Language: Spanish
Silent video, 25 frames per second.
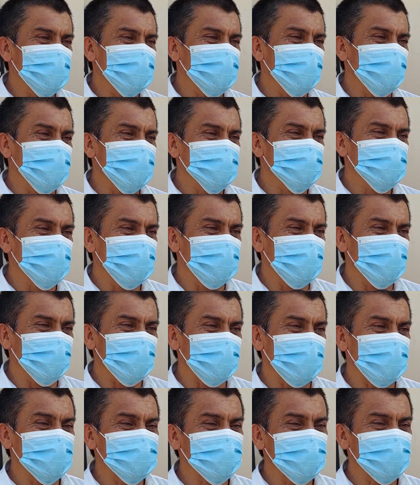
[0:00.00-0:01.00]
tres
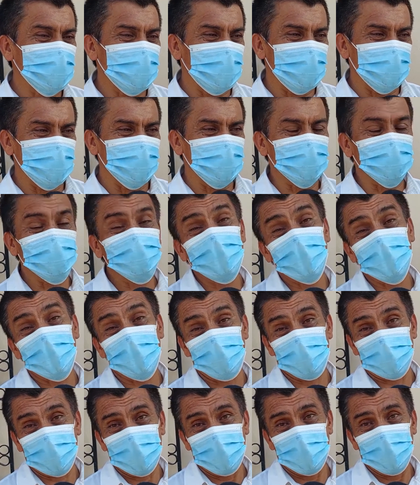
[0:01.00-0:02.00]
y hay dos
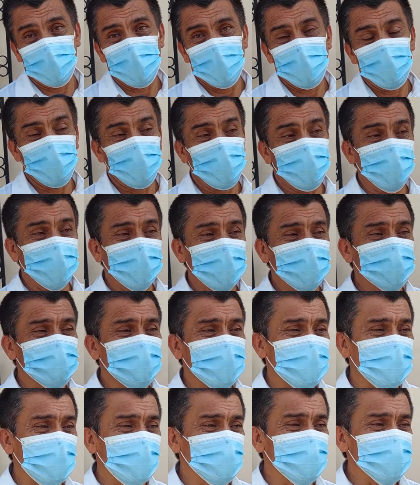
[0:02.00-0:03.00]
en lo que es el área
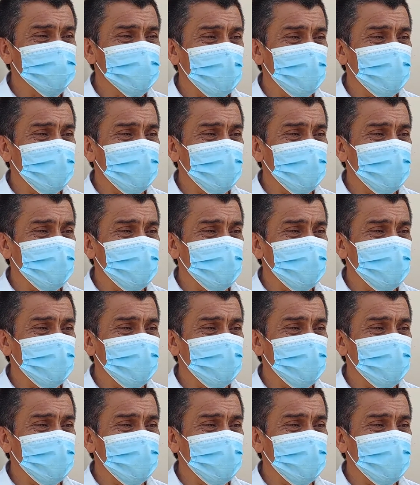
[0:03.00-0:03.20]
rural.